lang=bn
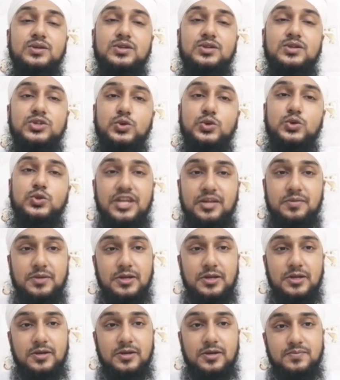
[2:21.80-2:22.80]
শুধরে
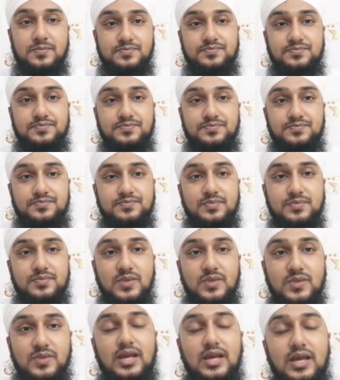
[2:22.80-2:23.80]
নেবেন
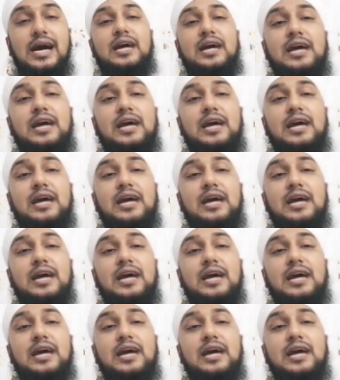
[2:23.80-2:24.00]
আর